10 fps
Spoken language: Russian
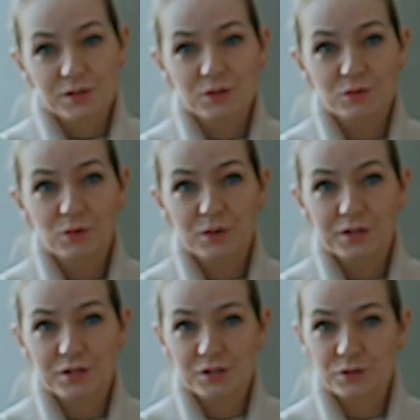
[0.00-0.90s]
Сколько
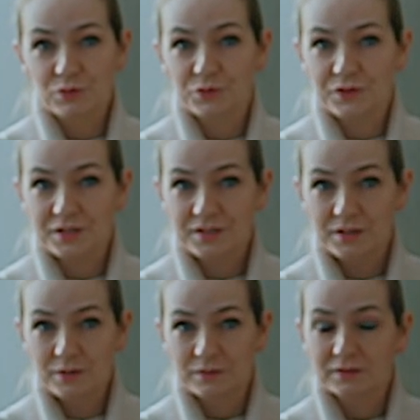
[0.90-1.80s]
часов в
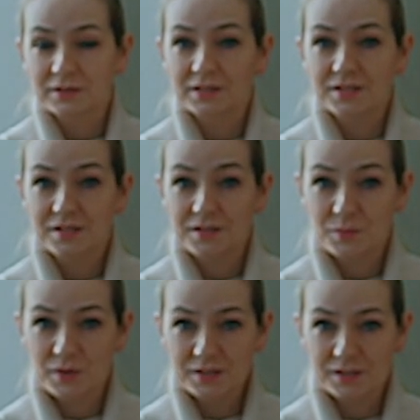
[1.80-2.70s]
неделю надо
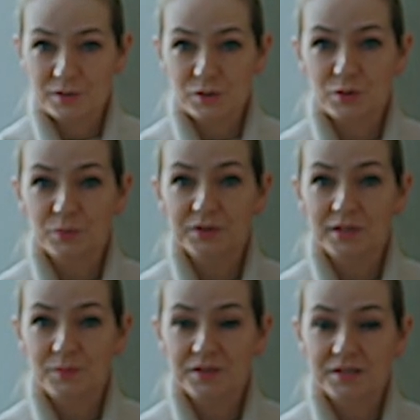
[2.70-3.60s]
заниматься, чтобы
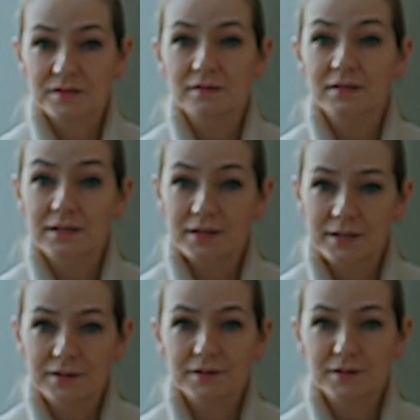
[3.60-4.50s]
добиться
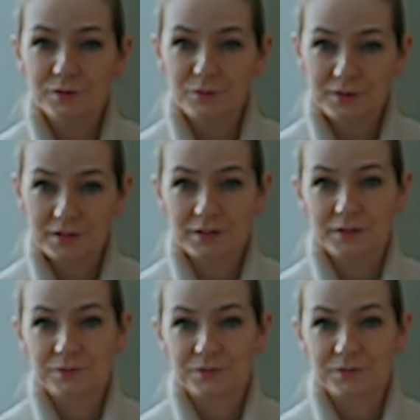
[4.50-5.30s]
реальных результатов?